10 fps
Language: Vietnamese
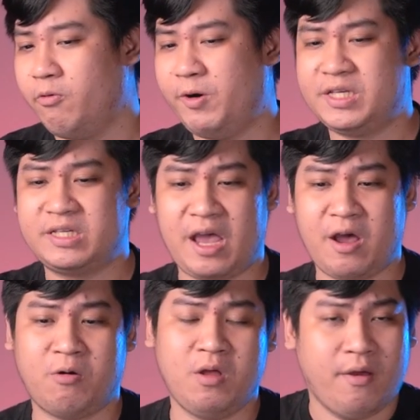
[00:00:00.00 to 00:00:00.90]

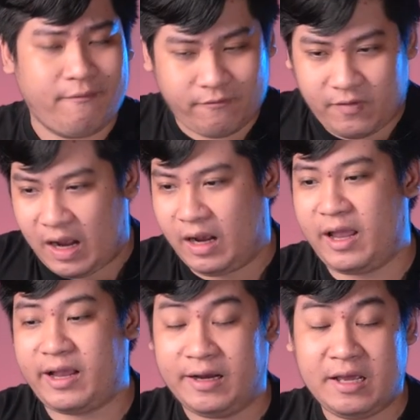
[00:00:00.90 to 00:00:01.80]
RayScale và
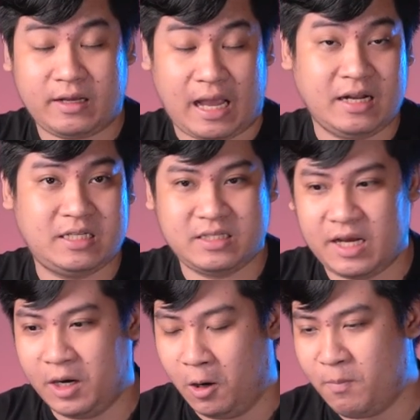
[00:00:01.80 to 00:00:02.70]
ngay cả cả DCG
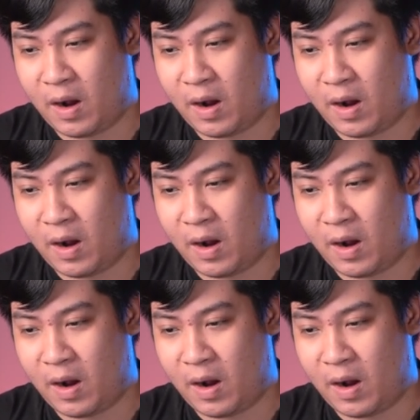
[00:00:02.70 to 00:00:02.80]
nữa.